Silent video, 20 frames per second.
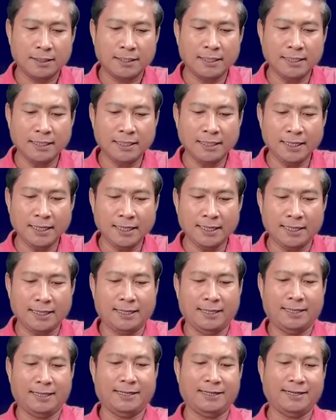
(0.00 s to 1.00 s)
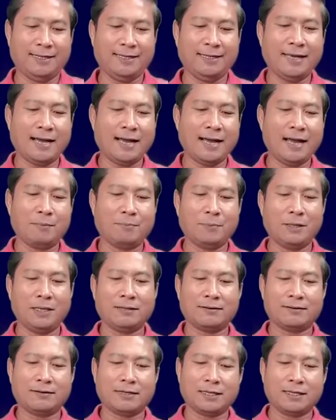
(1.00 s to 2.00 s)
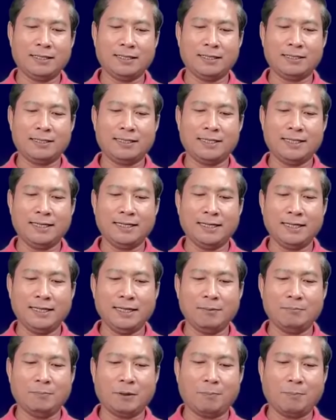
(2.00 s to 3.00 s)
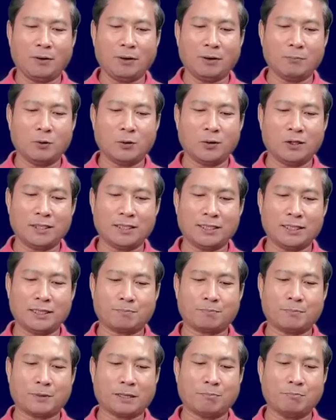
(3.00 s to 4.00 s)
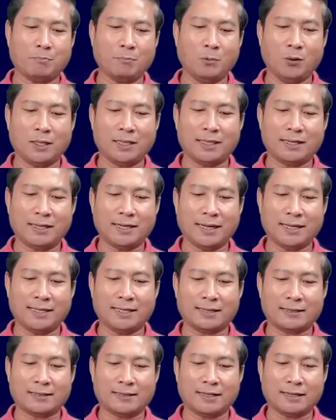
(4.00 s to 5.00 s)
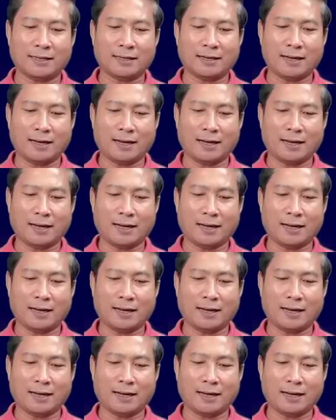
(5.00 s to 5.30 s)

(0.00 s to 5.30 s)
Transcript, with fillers: chín ní ấy da phi say chín ní mà pon bộ đội chất bầm buôn ngay ở tết